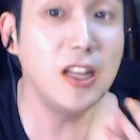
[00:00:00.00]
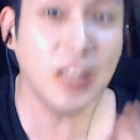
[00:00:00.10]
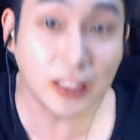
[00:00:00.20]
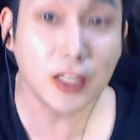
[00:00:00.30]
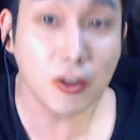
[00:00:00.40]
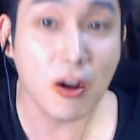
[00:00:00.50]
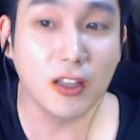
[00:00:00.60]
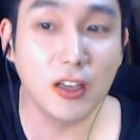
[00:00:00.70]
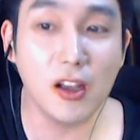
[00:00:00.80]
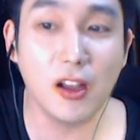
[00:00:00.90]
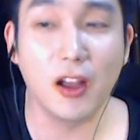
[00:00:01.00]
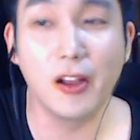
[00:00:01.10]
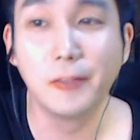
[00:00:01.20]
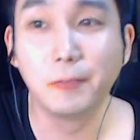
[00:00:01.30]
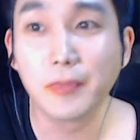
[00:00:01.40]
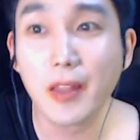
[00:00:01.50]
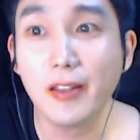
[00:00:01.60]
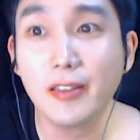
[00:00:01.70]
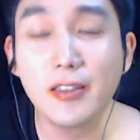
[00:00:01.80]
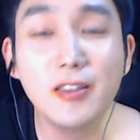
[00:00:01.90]
났을 거 아니야.
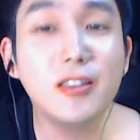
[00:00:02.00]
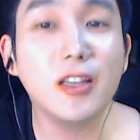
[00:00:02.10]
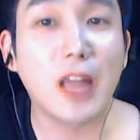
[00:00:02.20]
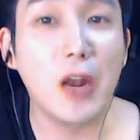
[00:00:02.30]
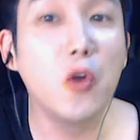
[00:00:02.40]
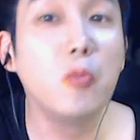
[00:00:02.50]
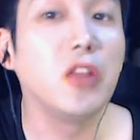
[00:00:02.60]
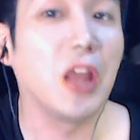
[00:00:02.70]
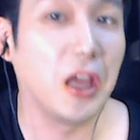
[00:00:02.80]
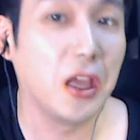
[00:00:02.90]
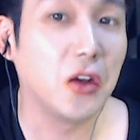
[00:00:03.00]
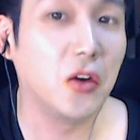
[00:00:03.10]
진짜 될 놈은 돼.